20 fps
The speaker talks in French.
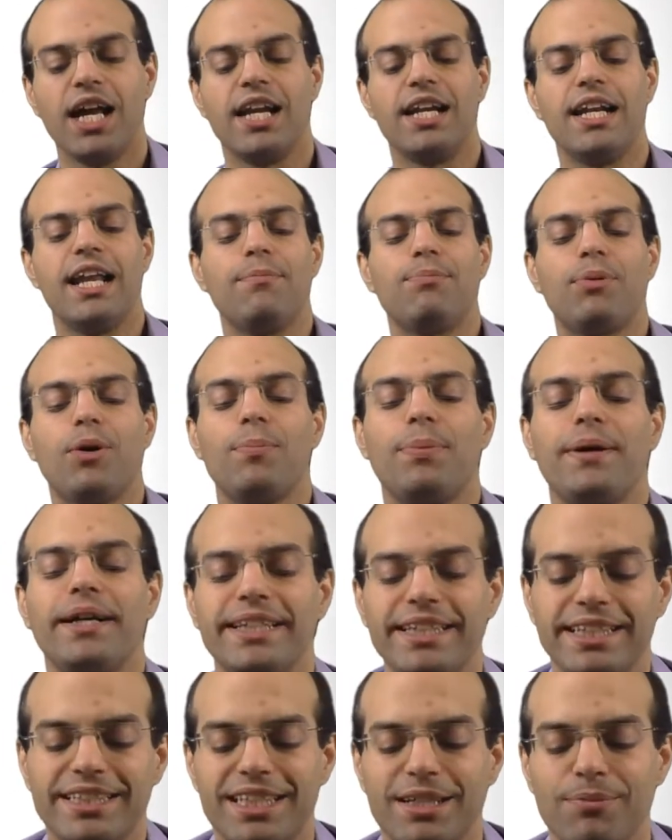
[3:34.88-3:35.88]
La
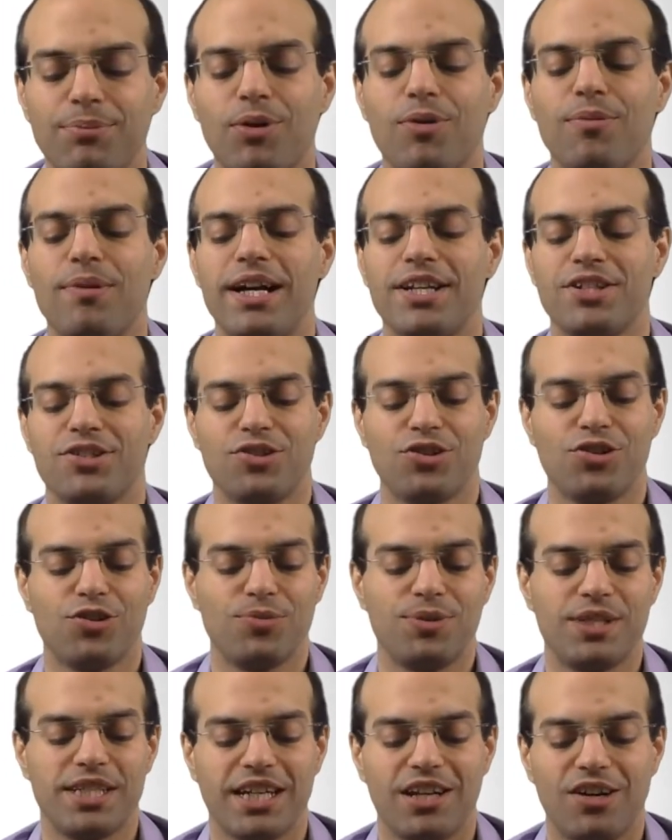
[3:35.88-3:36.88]
propriété promise de
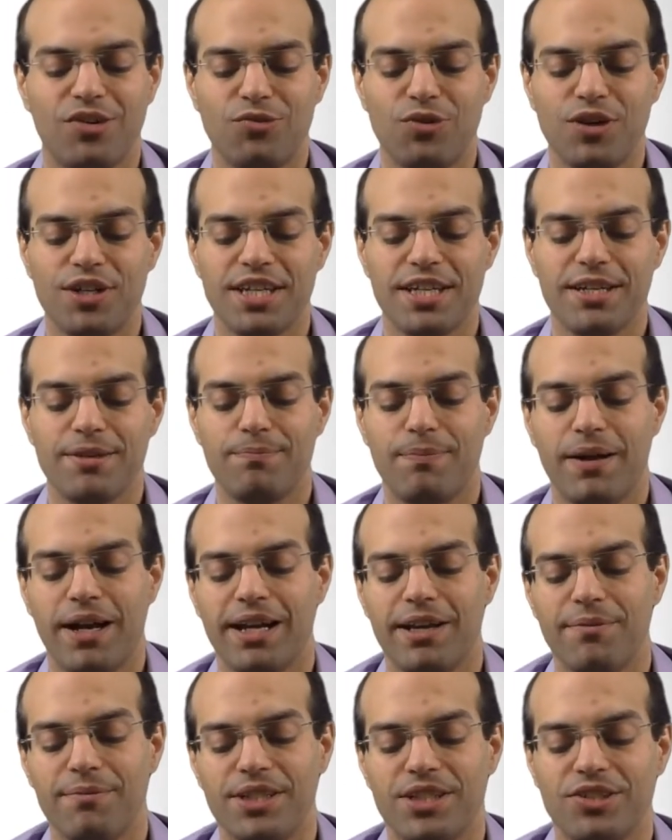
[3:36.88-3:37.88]
l'objet renvoyé par
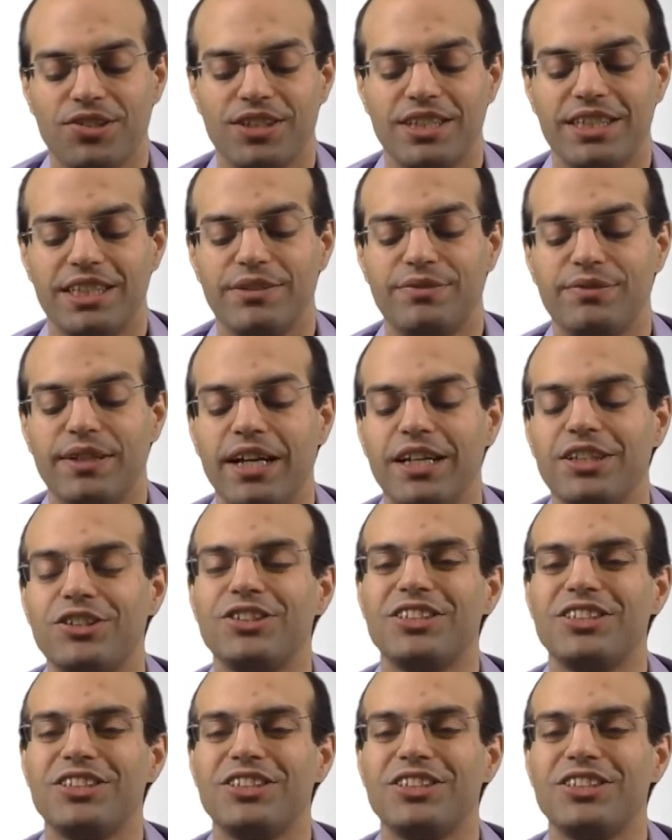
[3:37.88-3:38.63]
la méthode dfr,